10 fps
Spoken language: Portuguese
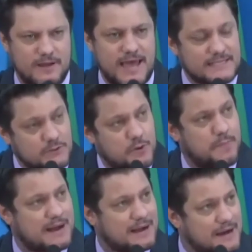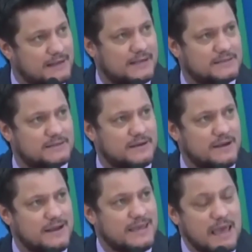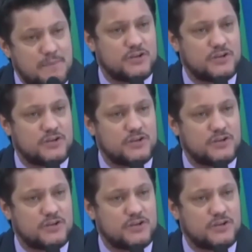Essas propagandas, quem